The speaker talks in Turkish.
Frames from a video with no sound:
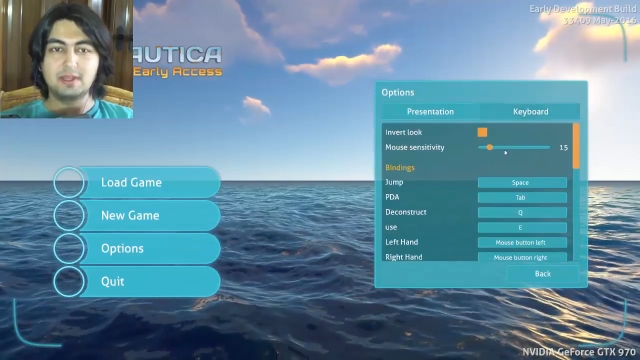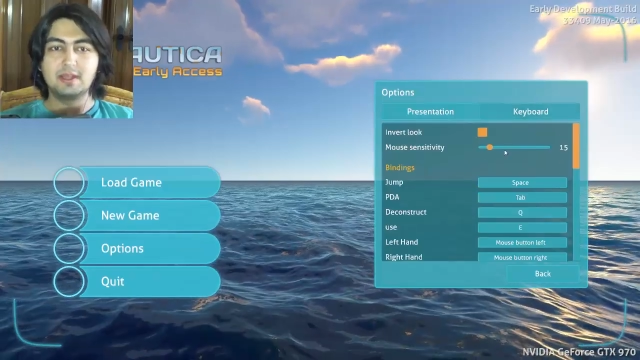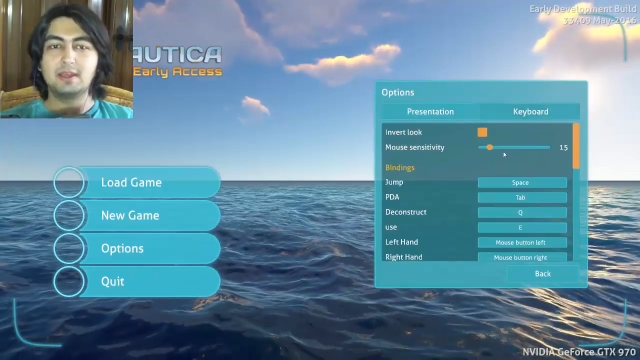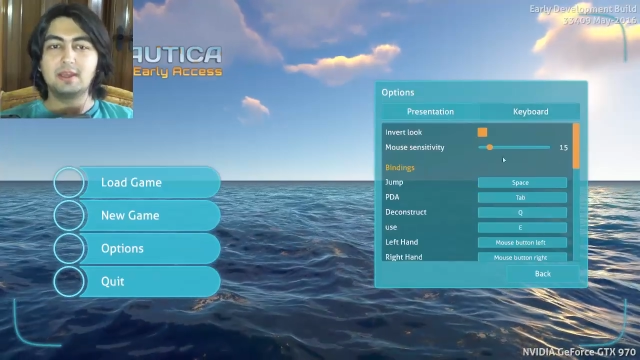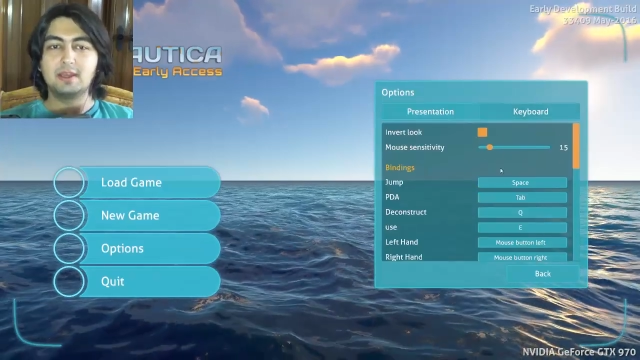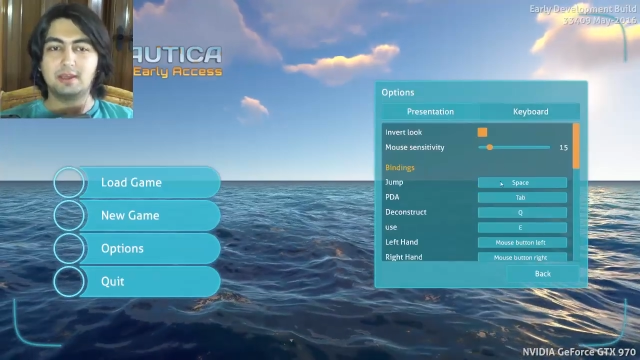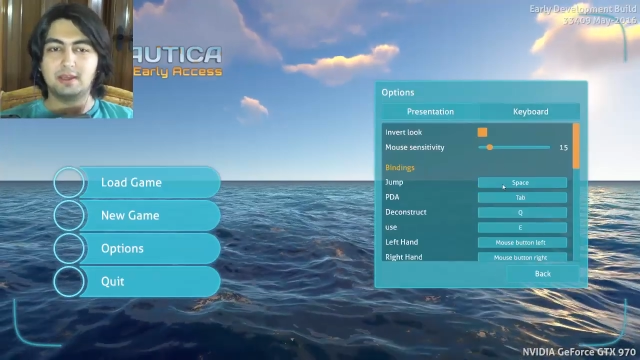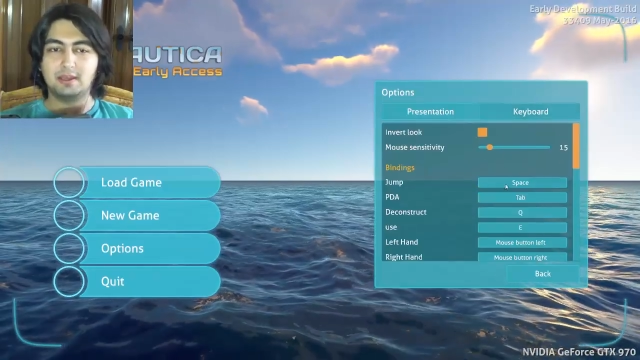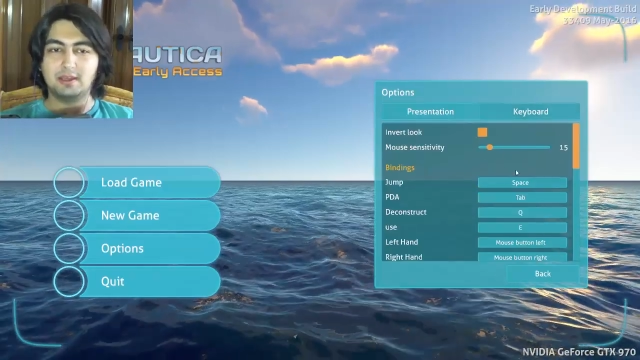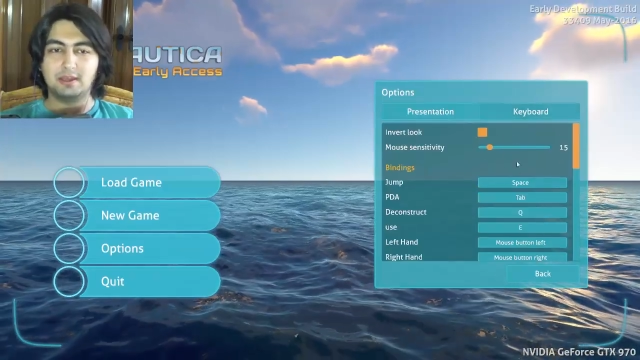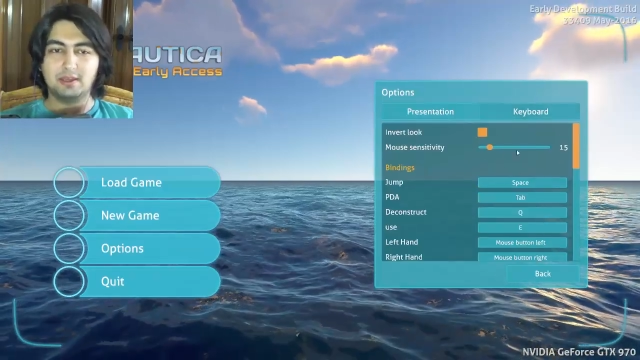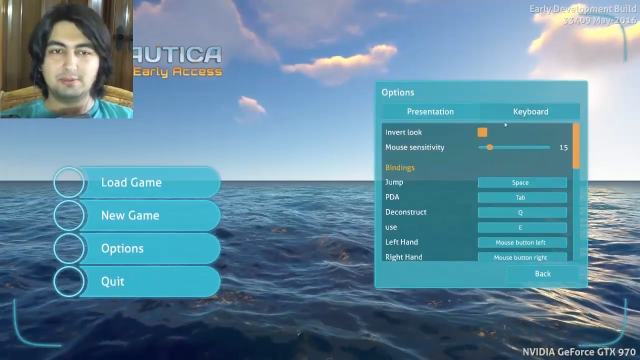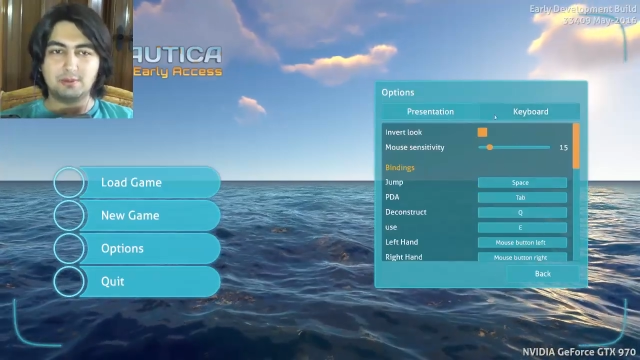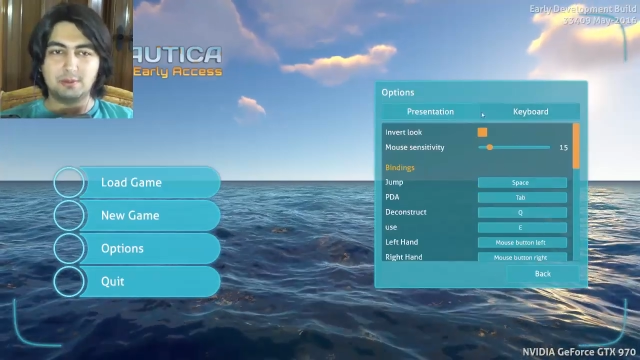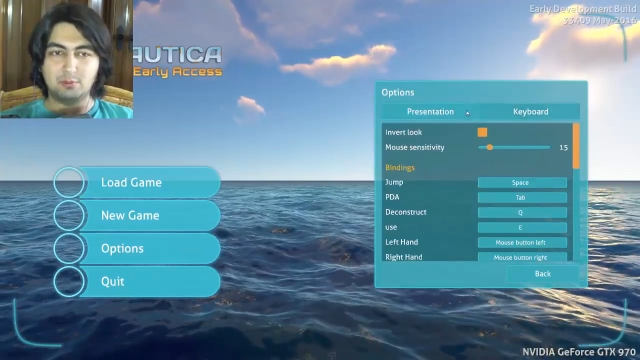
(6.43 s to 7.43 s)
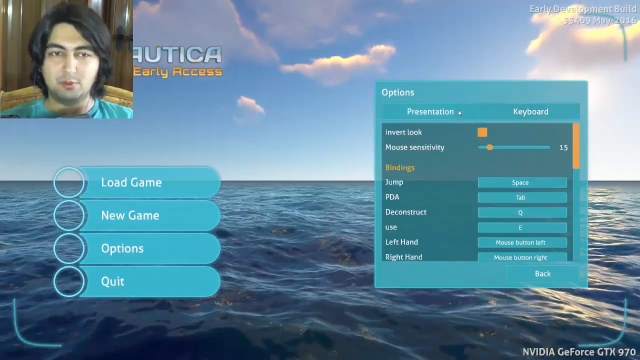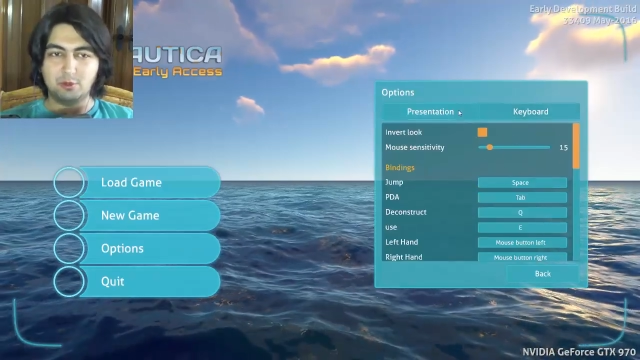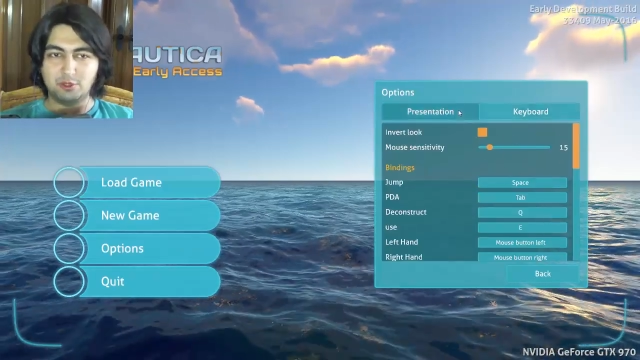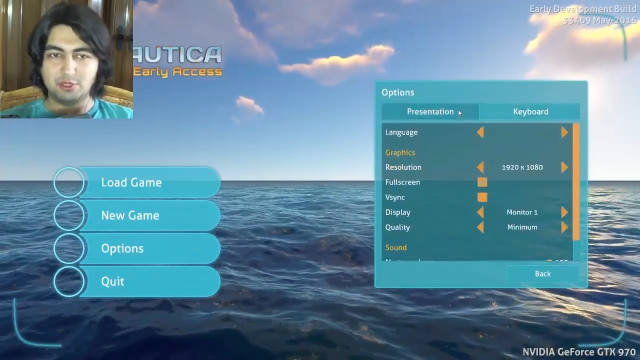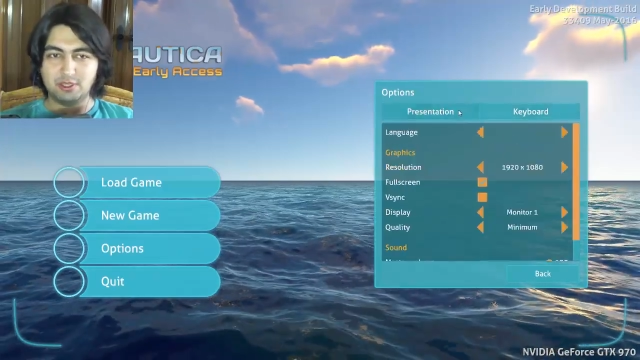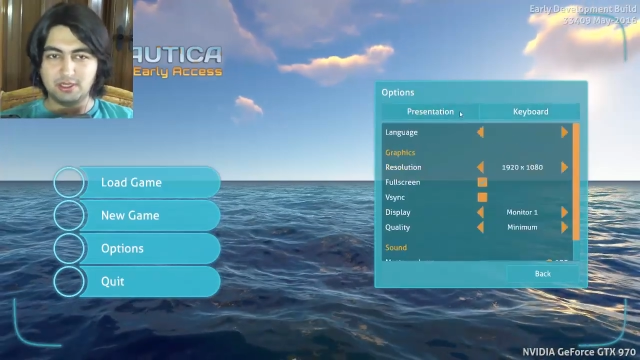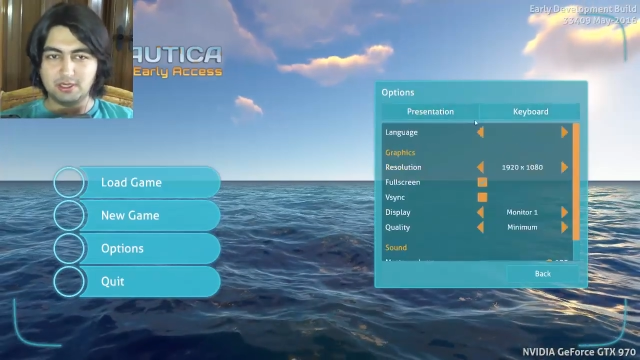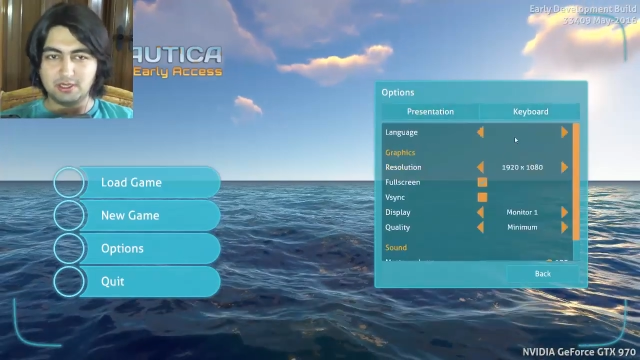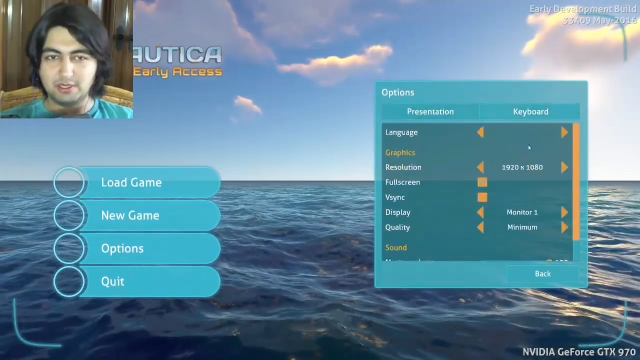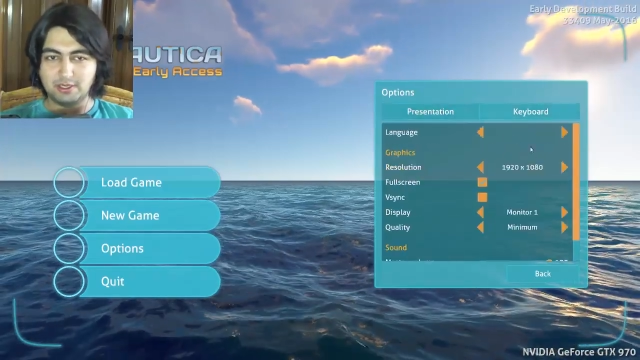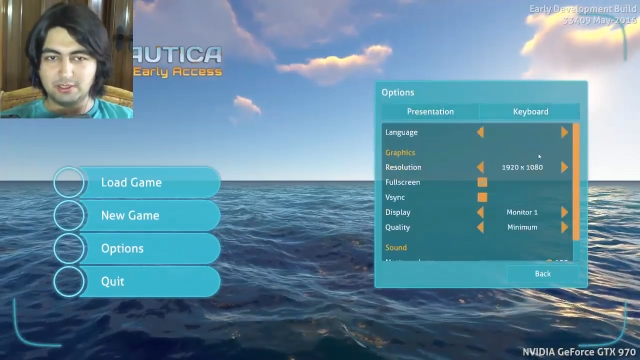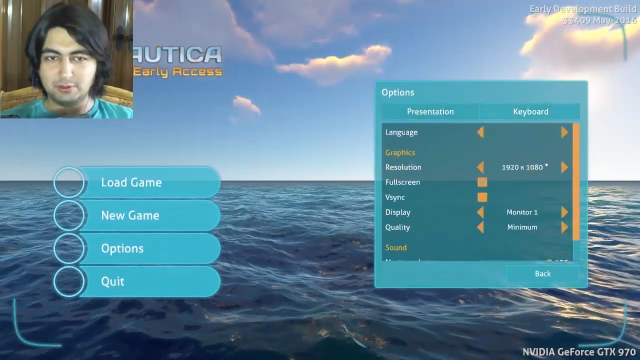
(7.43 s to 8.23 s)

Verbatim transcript: Ee, ben bu oyunu diğer kanalda